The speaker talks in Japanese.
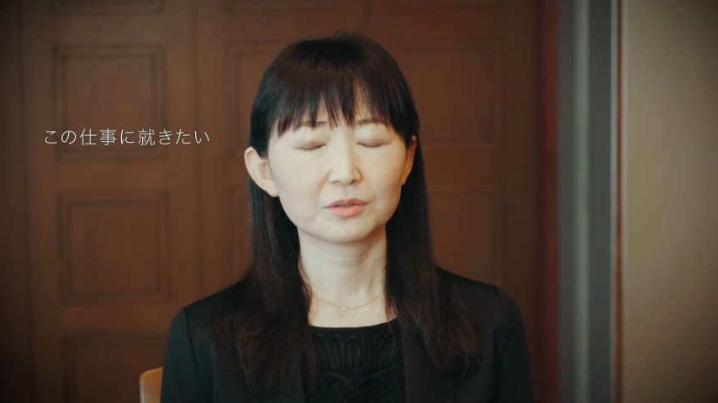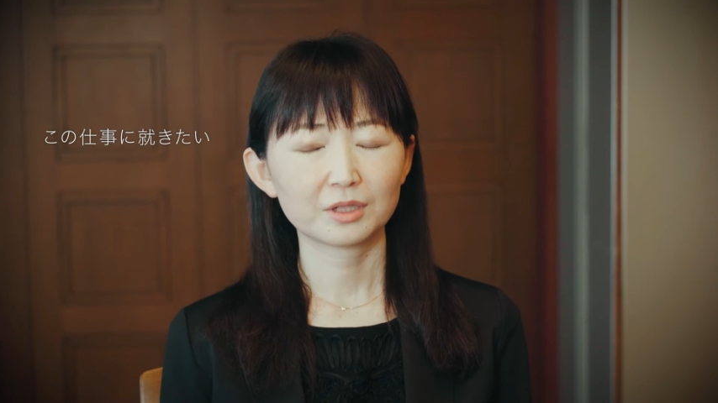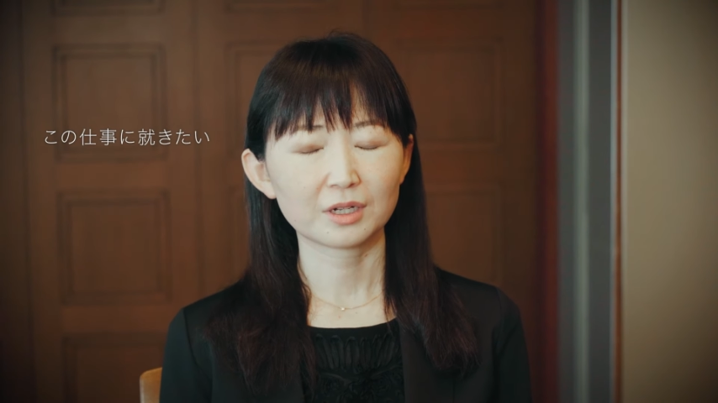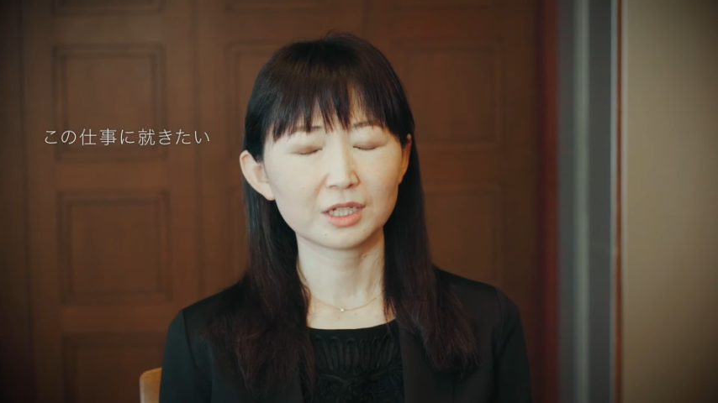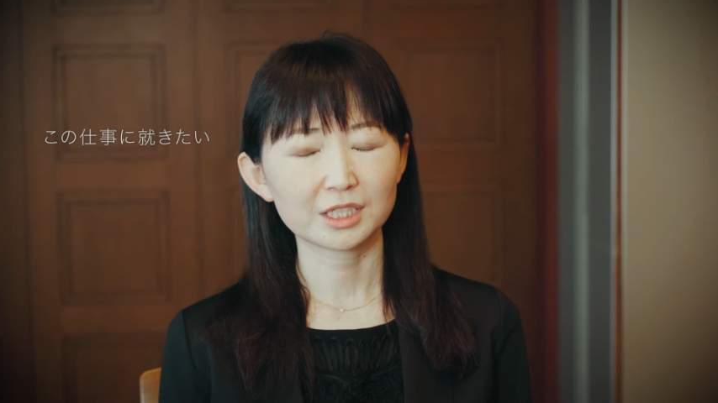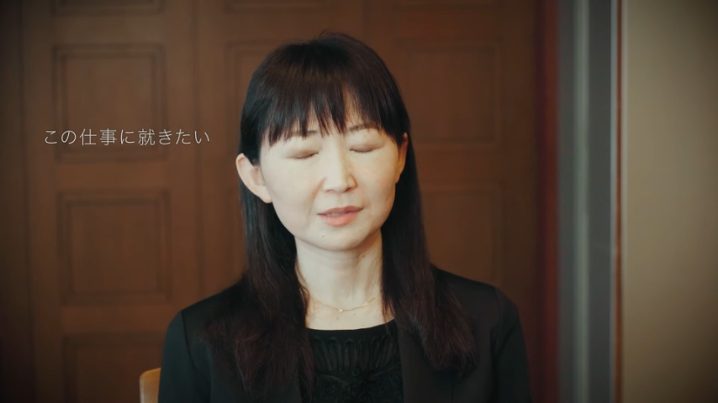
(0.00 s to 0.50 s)
そ
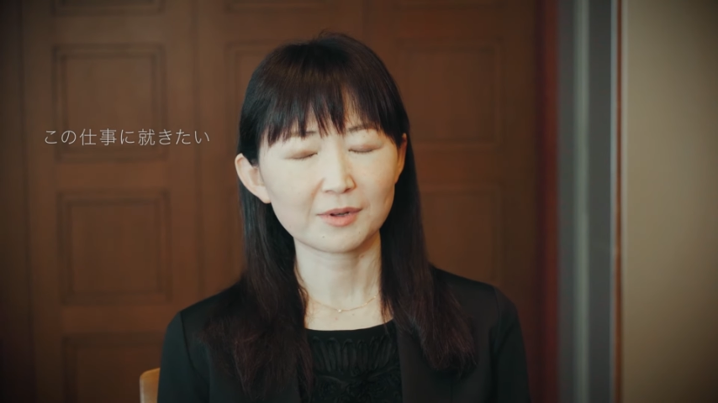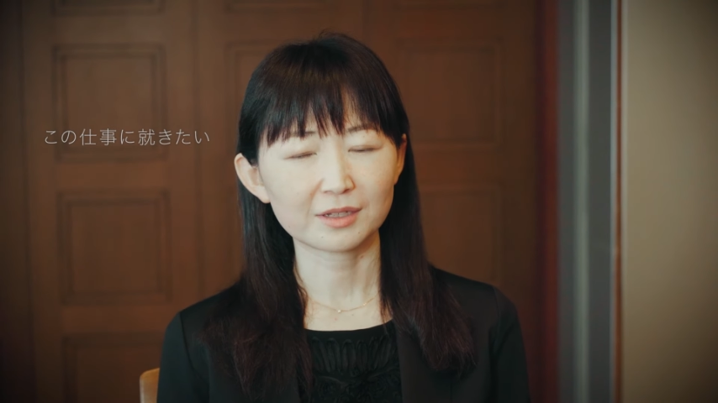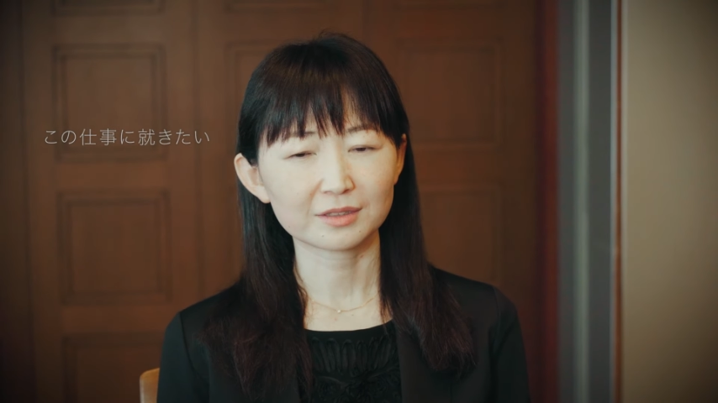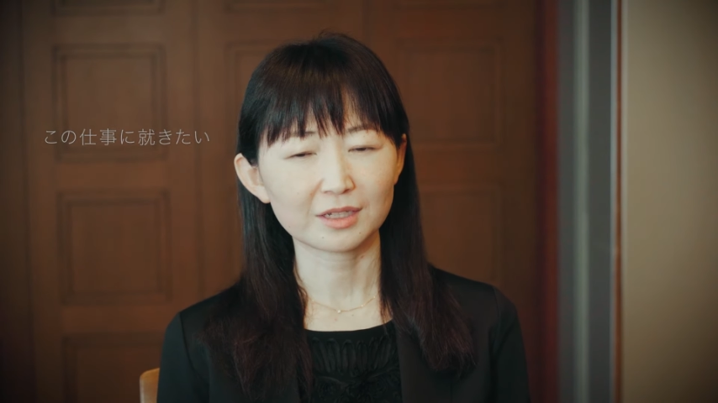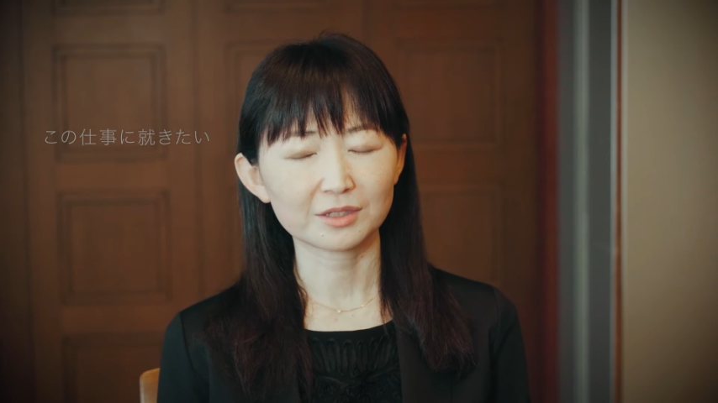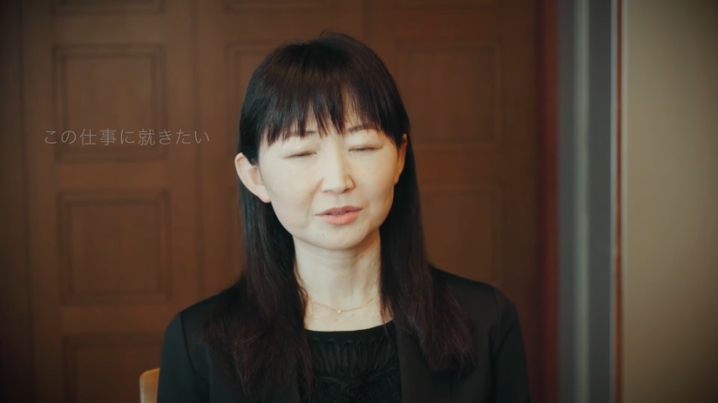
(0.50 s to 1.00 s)
れが一
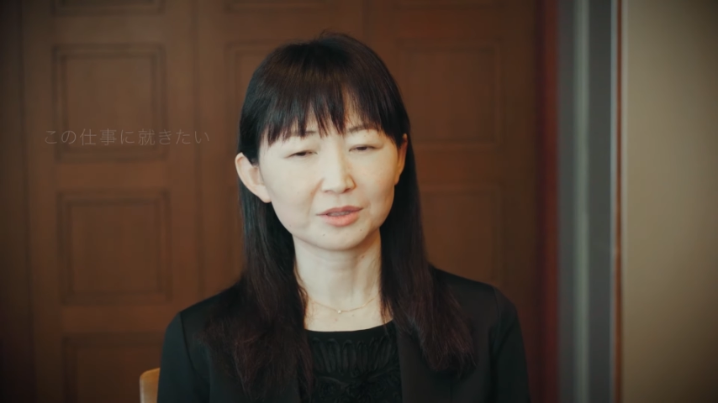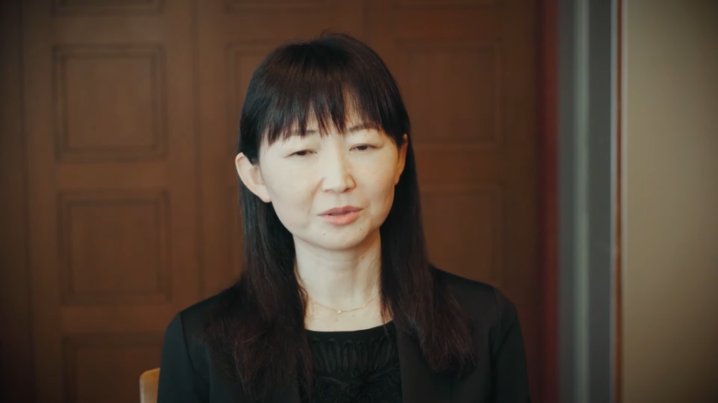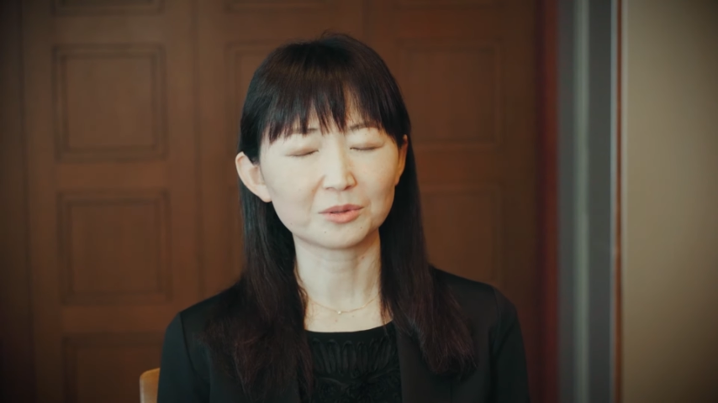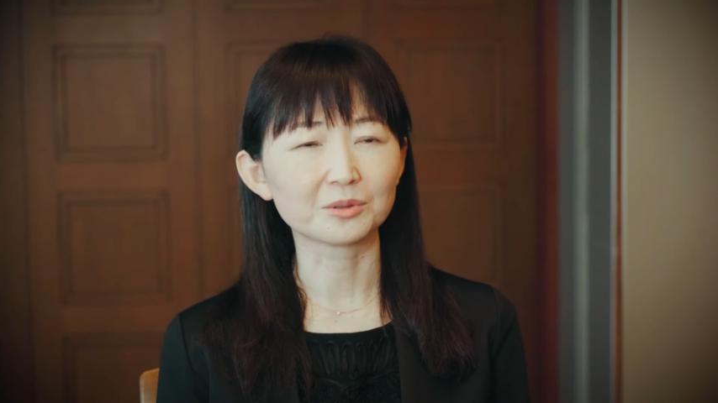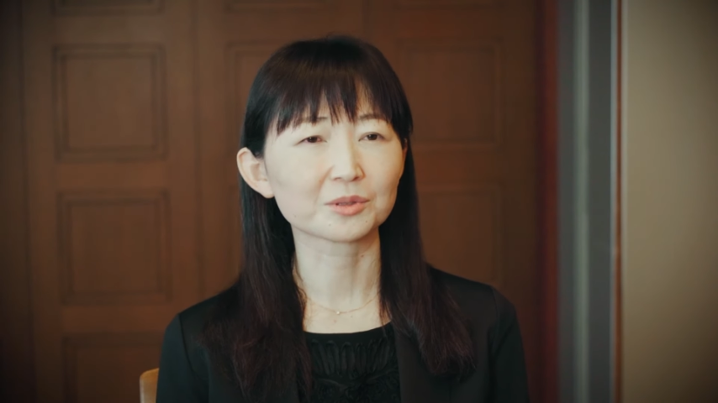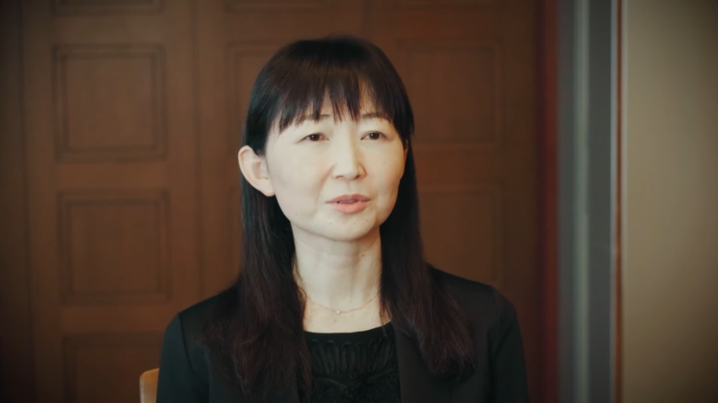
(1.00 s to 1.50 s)
番最初に
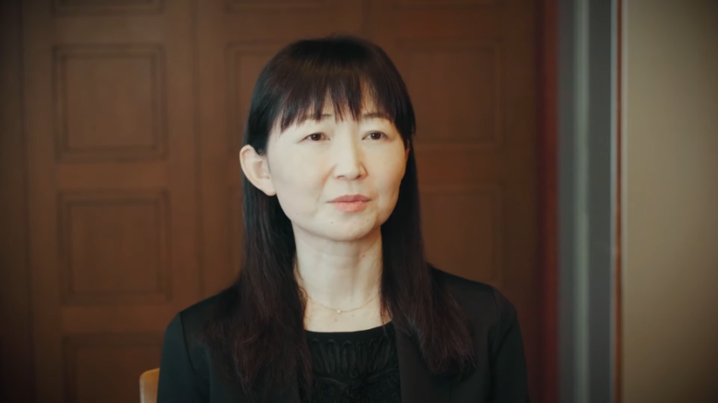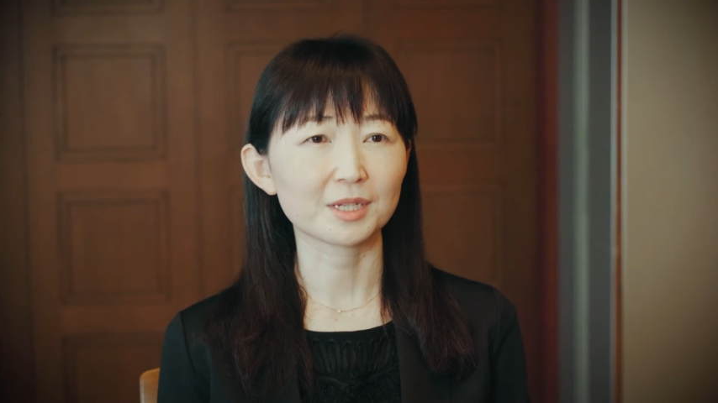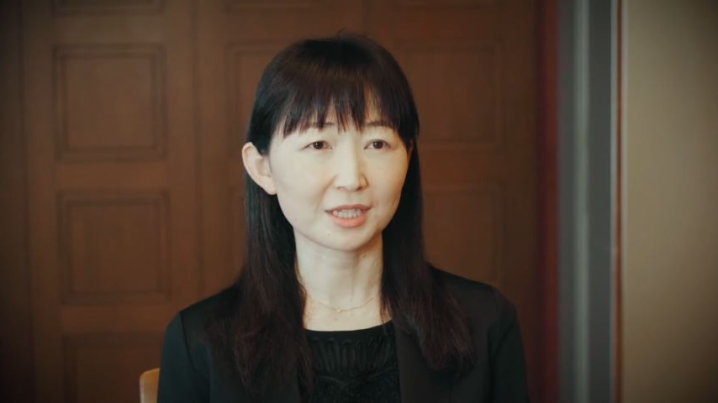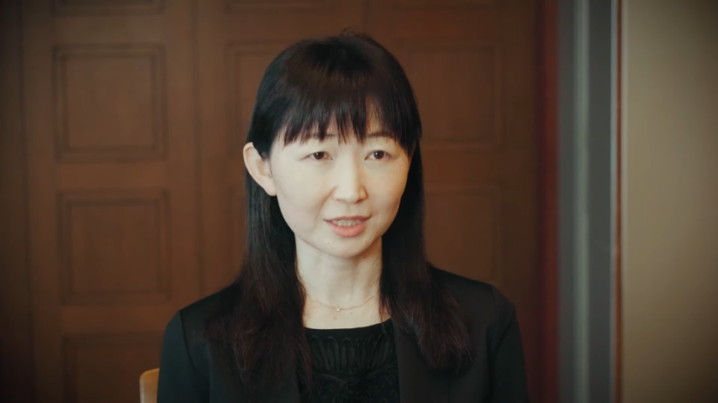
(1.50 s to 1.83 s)
放送を目